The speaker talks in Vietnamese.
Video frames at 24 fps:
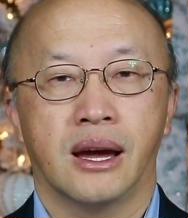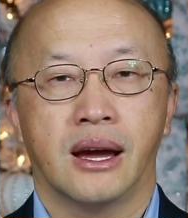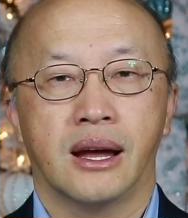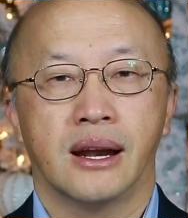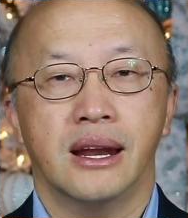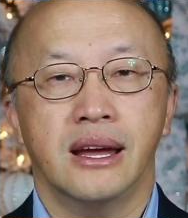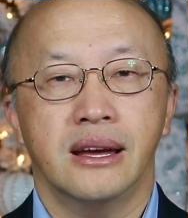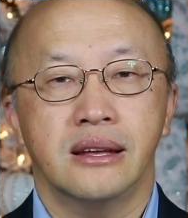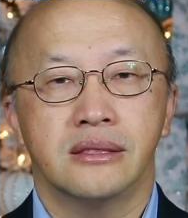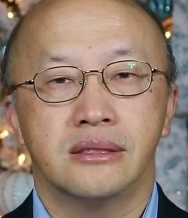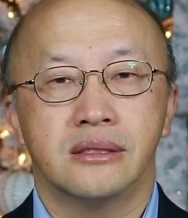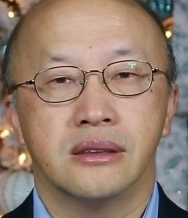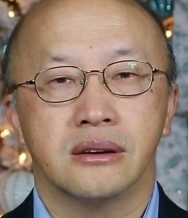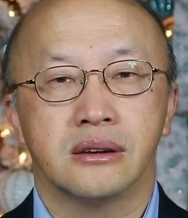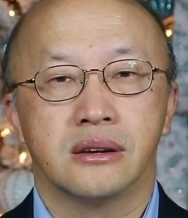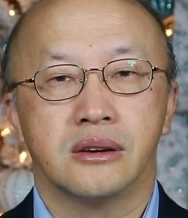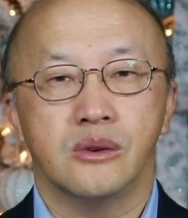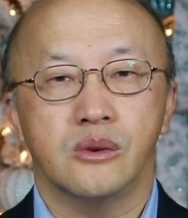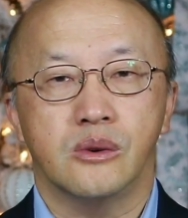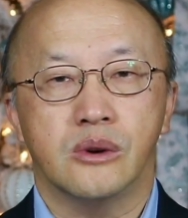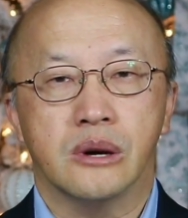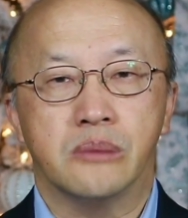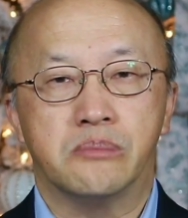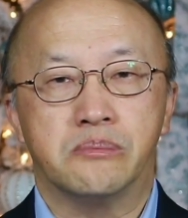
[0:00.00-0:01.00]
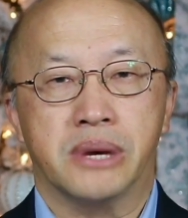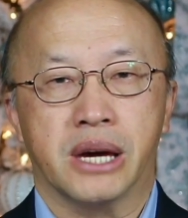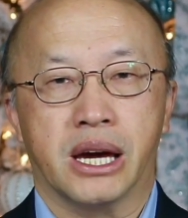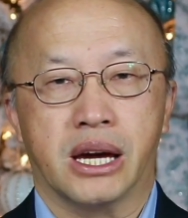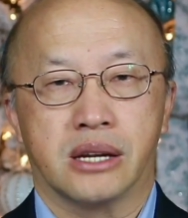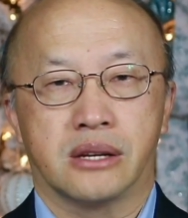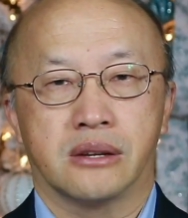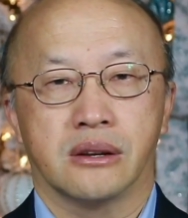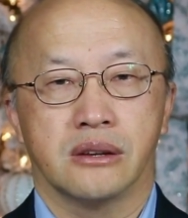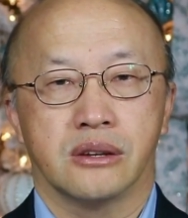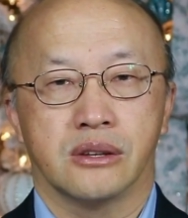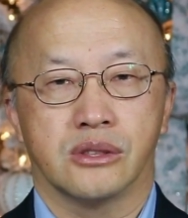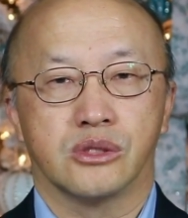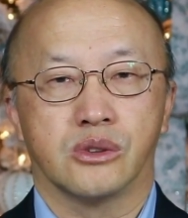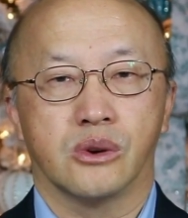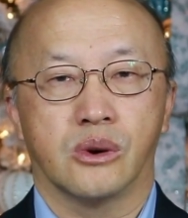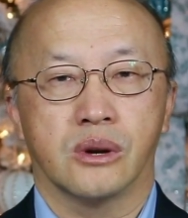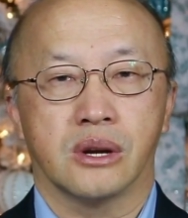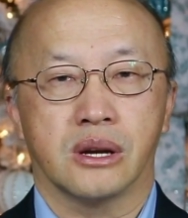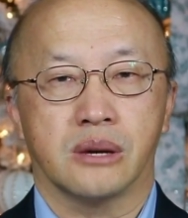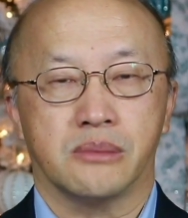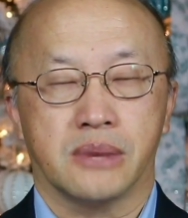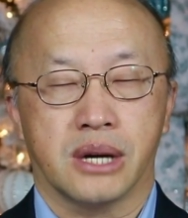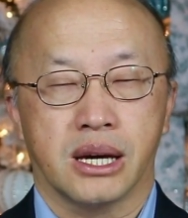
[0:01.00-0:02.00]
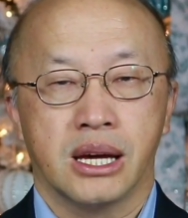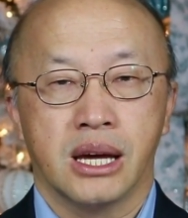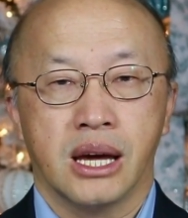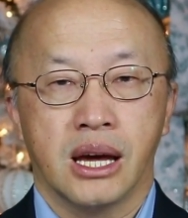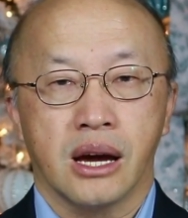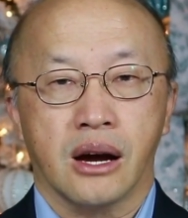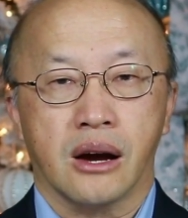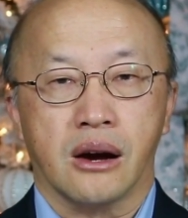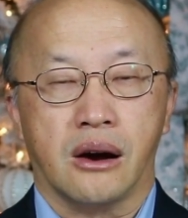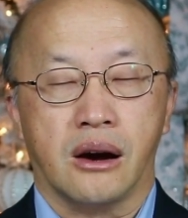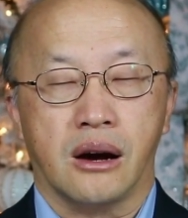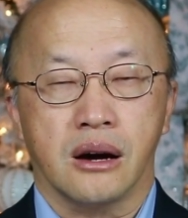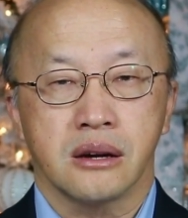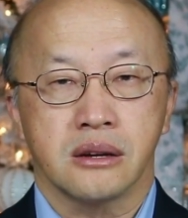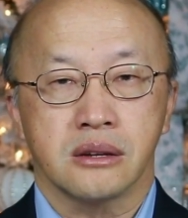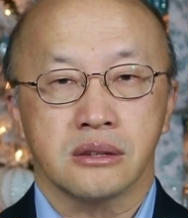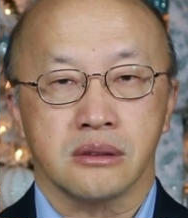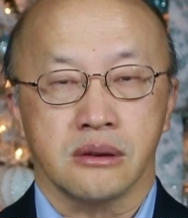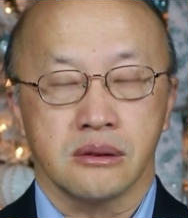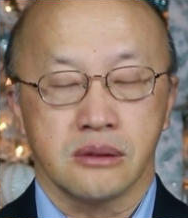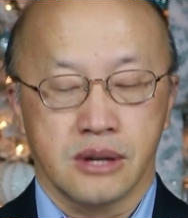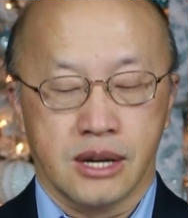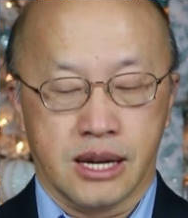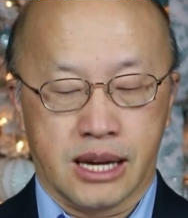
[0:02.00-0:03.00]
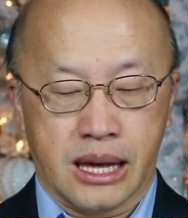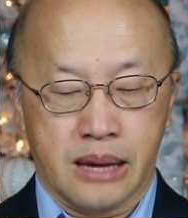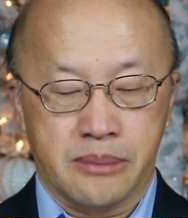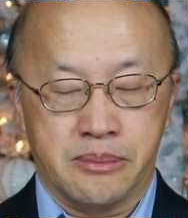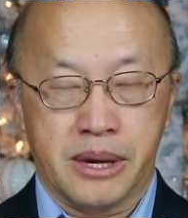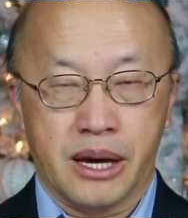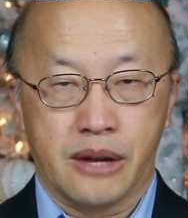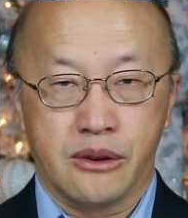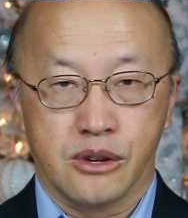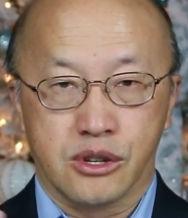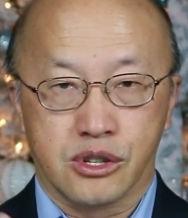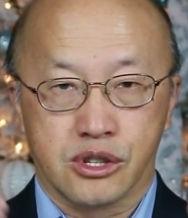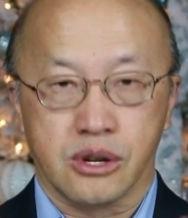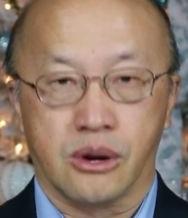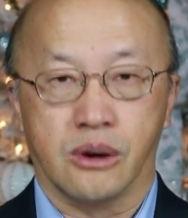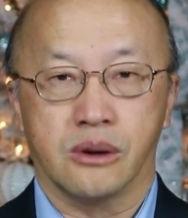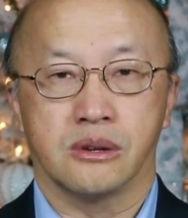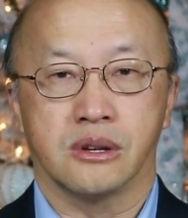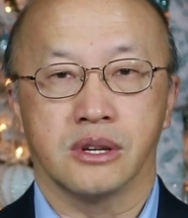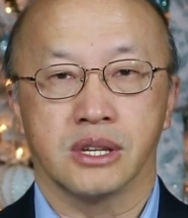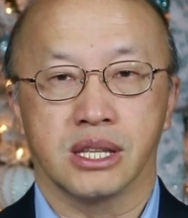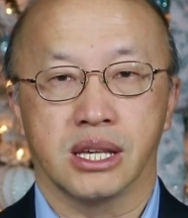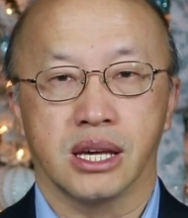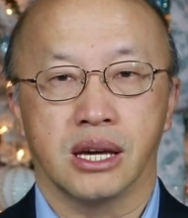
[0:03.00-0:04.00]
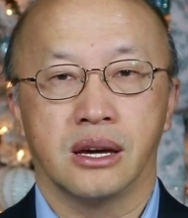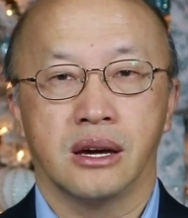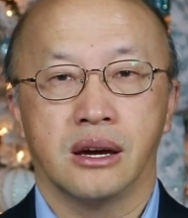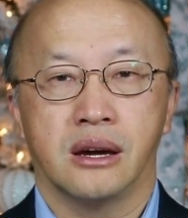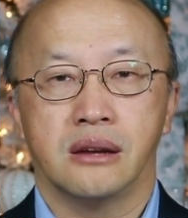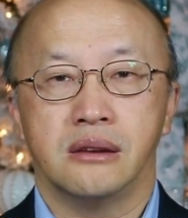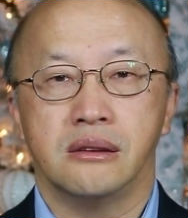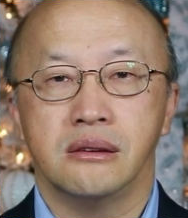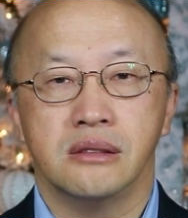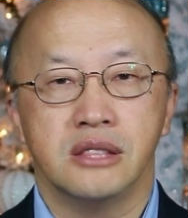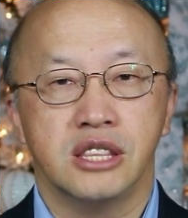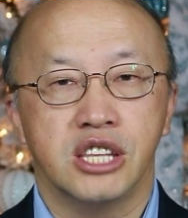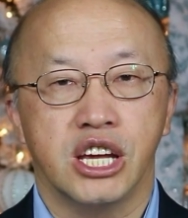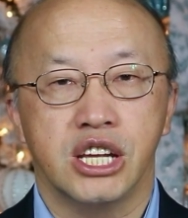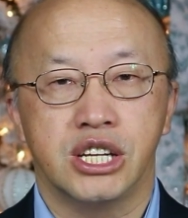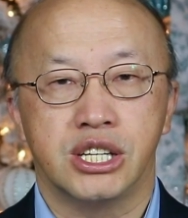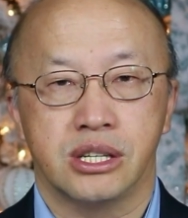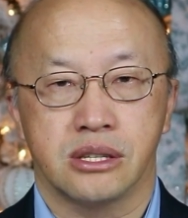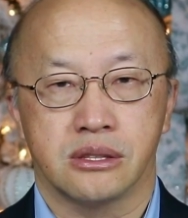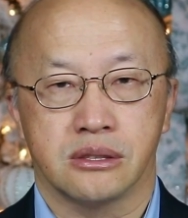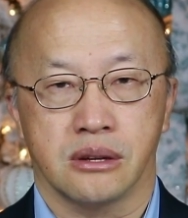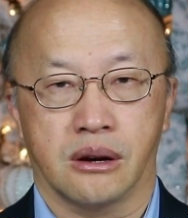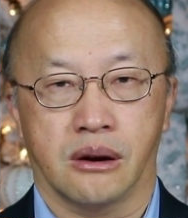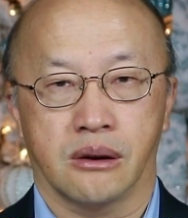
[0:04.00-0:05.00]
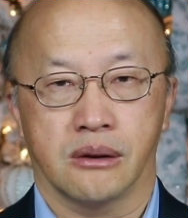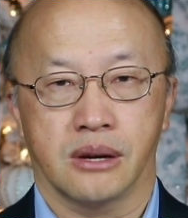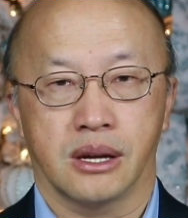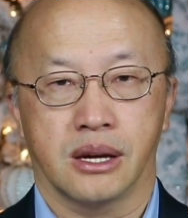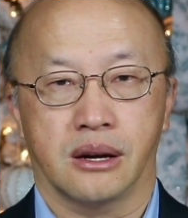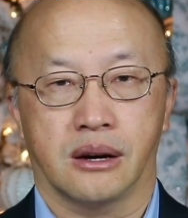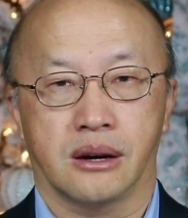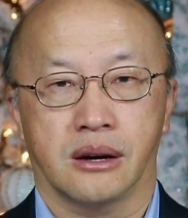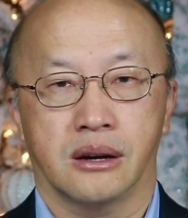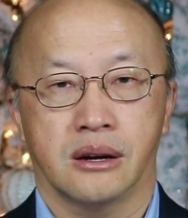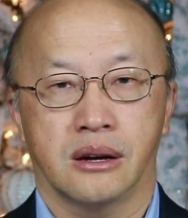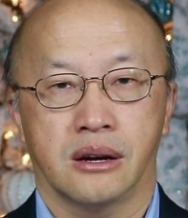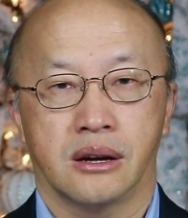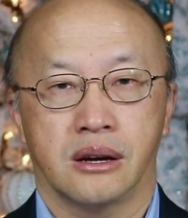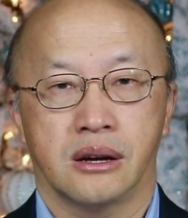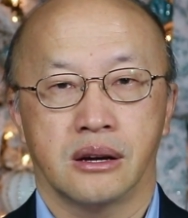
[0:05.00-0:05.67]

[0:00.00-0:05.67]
lên từ cái uốn phe cho lửa tu là mà khó thấu cái cái phe lửa trâu nữa chị nên đi chỉ tàu lại ó